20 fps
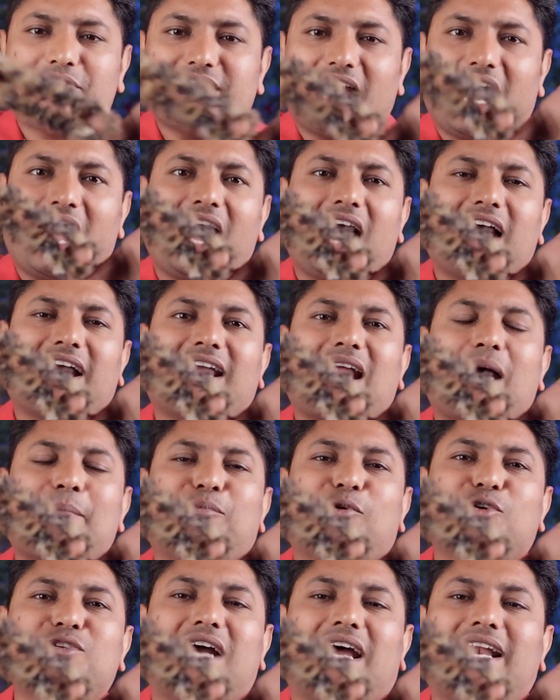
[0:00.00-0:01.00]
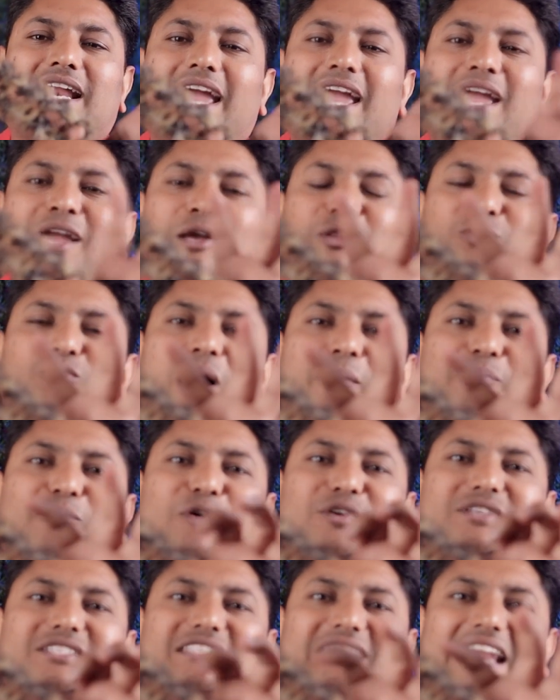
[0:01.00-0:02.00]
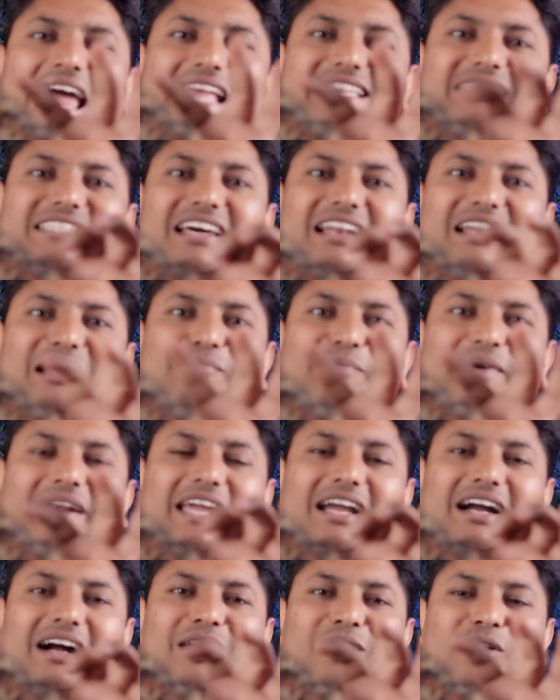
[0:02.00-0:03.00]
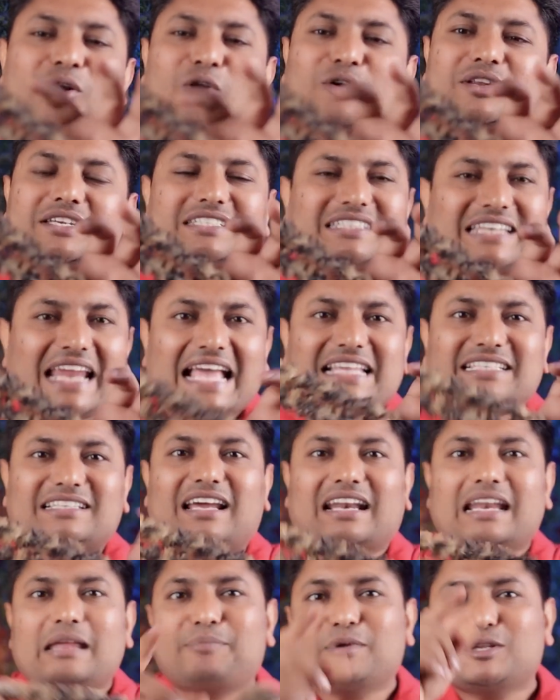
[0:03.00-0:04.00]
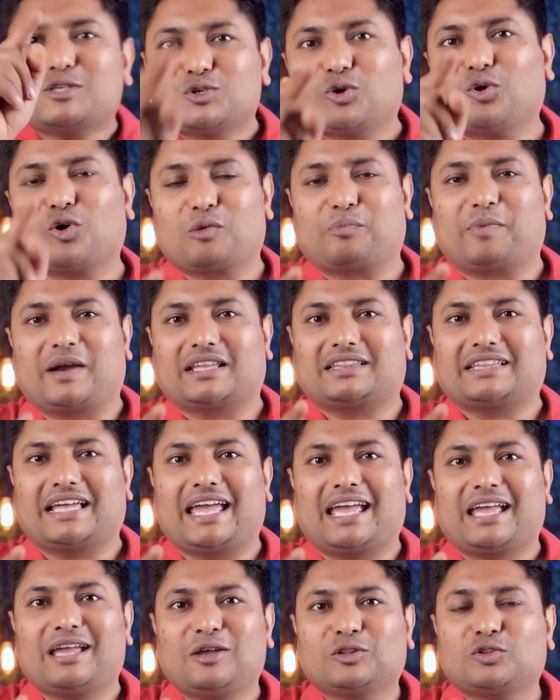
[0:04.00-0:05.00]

यहां अगर आपको जाना है तो आपको स्ट्रेच करना पड़ेगा और स्ट्रैच करने पे जोर पड़ता है